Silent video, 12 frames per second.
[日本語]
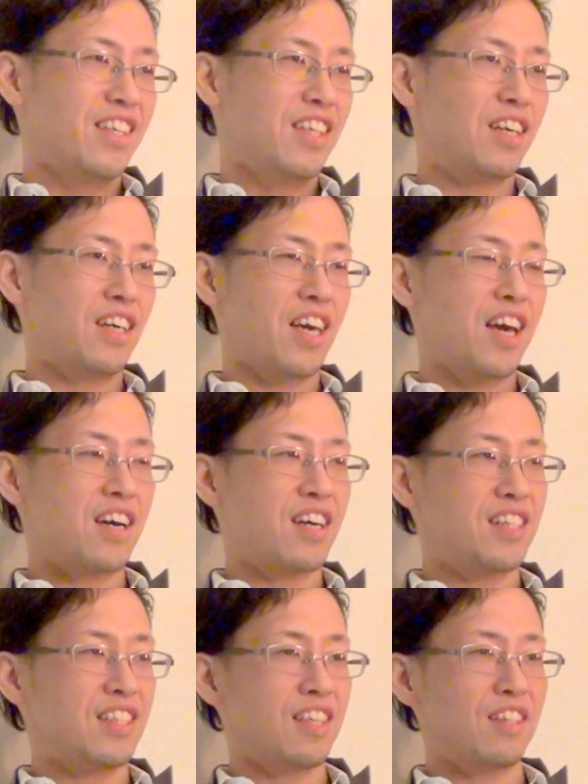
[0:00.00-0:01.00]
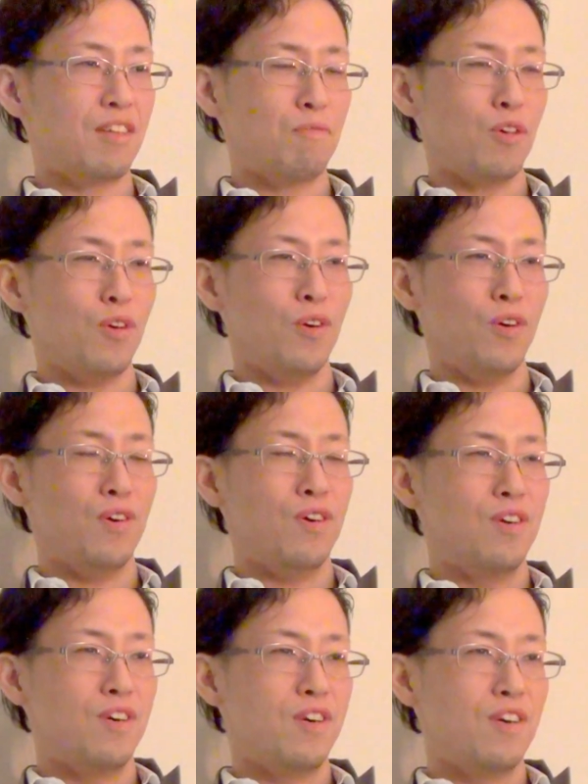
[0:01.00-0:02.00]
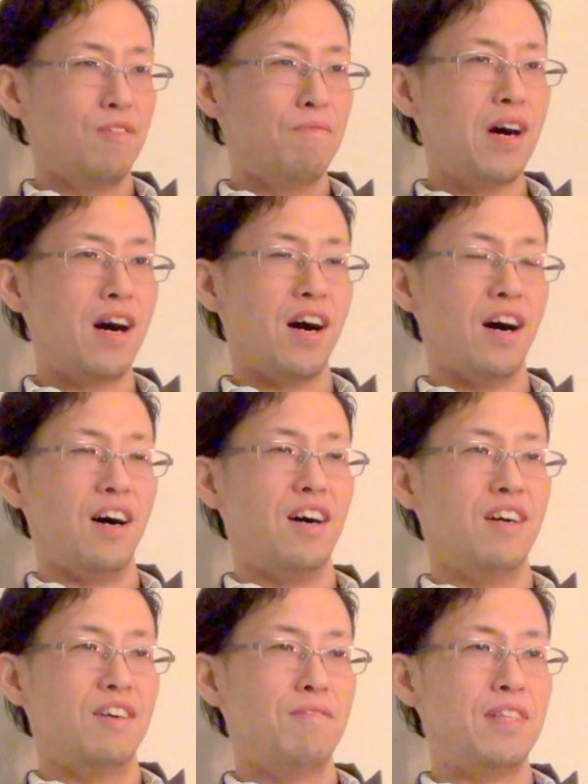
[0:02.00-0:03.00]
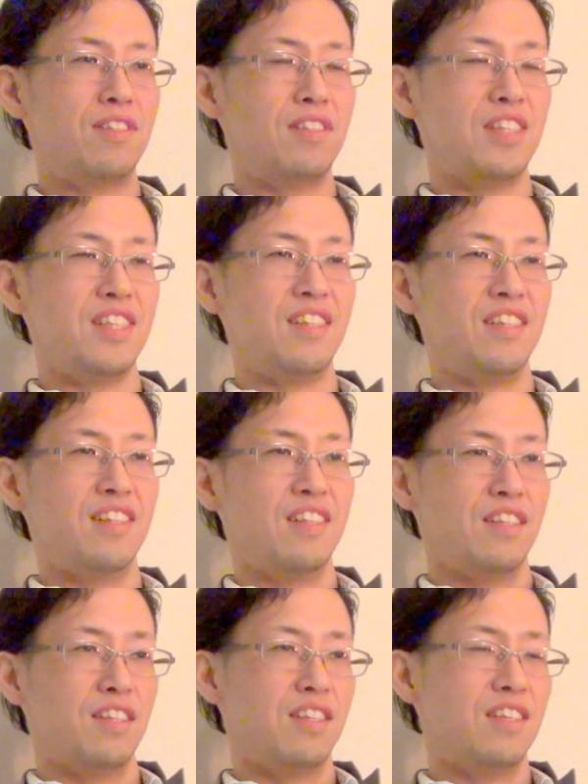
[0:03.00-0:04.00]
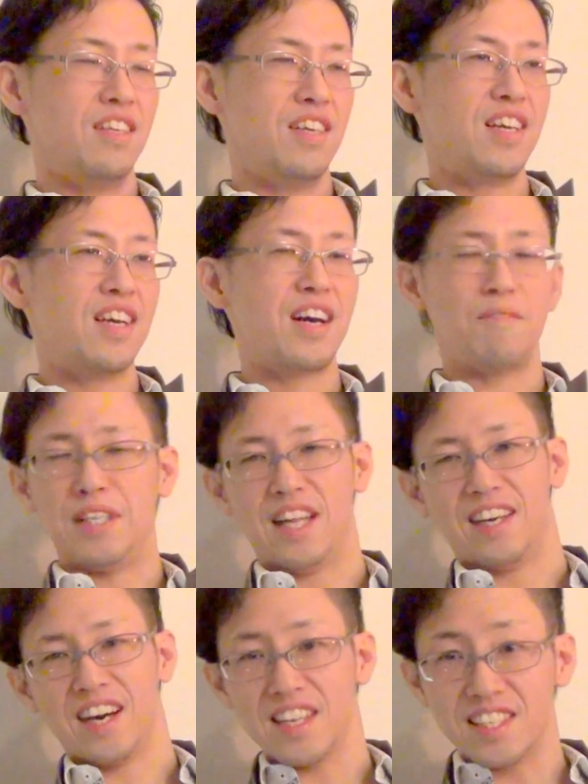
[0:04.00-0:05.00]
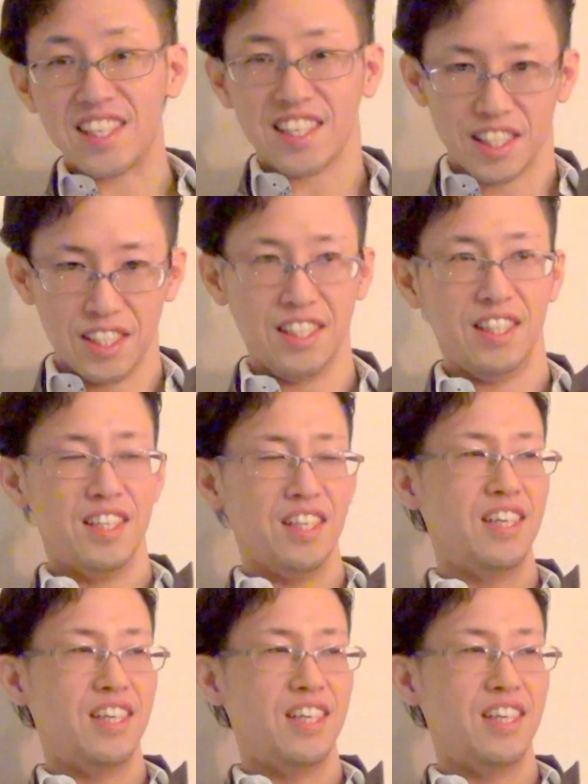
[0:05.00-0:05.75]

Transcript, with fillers: なんか喧嘩になってもまあ別にいっかみたいな感じだし、